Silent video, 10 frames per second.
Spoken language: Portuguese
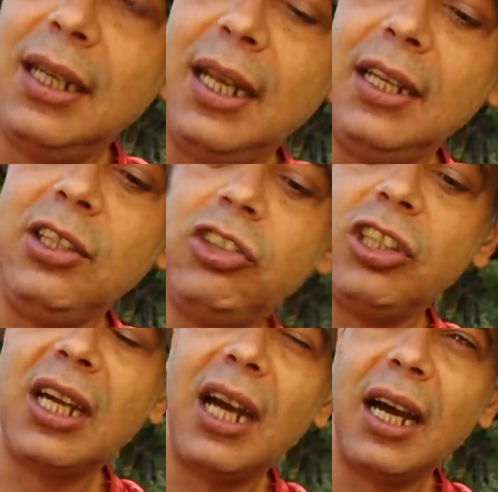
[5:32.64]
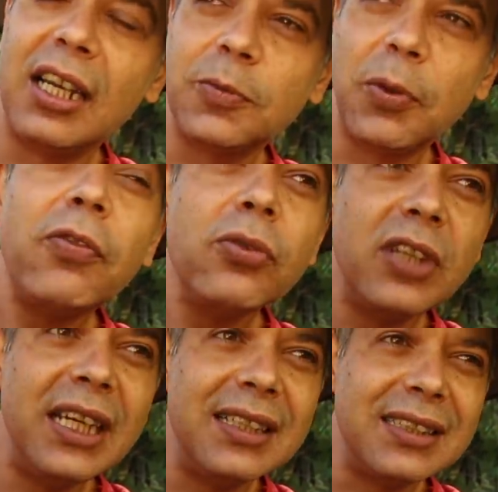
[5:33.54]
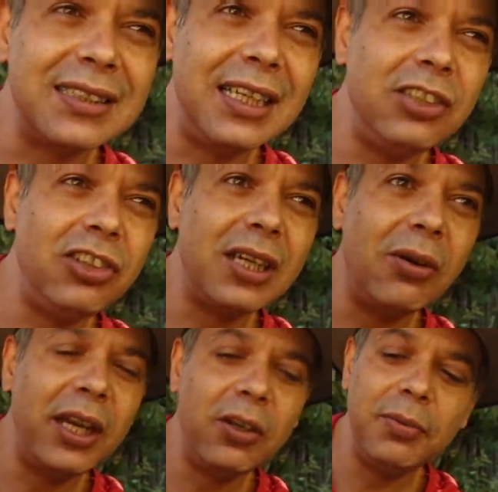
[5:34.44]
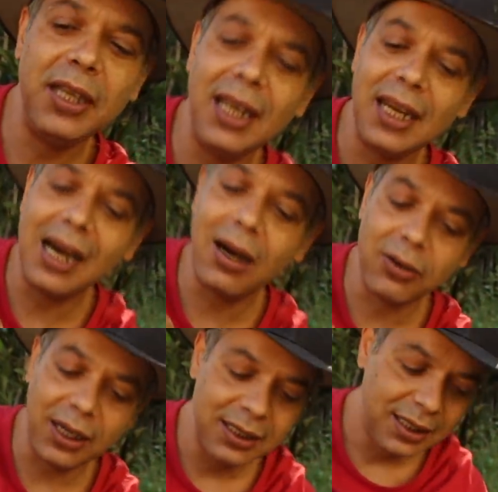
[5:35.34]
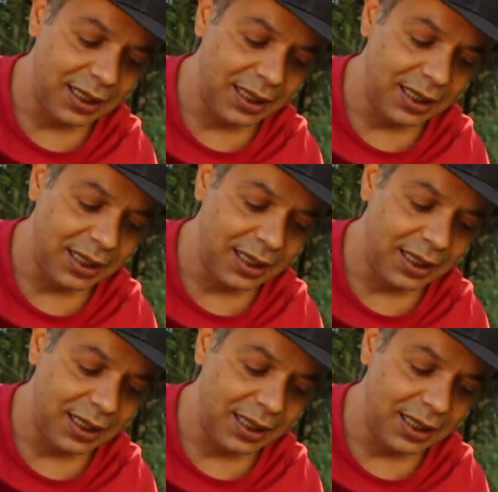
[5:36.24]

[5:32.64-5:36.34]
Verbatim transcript: ele indica as profundezas, ele indica um reino mineral, né?